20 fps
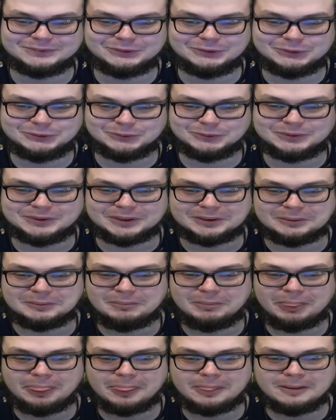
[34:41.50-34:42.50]
Чуть-чуть так.
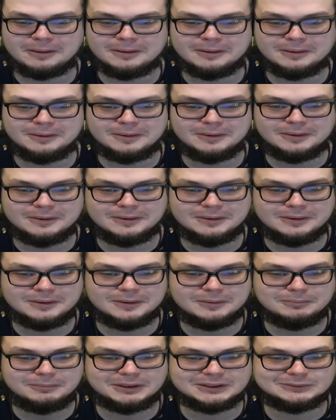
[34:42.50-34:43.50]

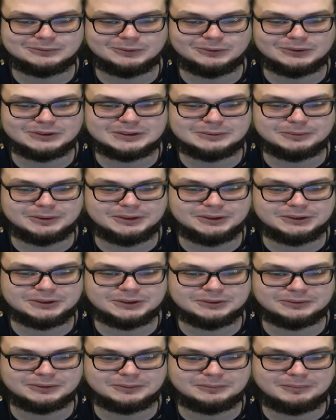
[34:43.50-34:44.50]
Позволю себе
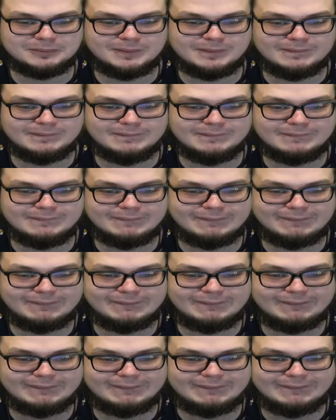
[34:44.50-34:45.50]
лишнего.
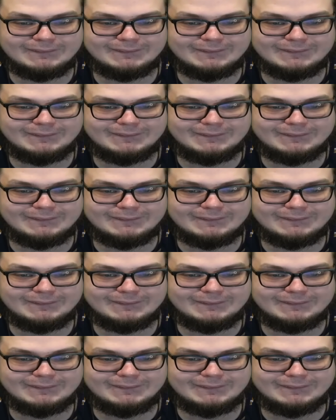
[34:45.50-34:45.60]
Угу.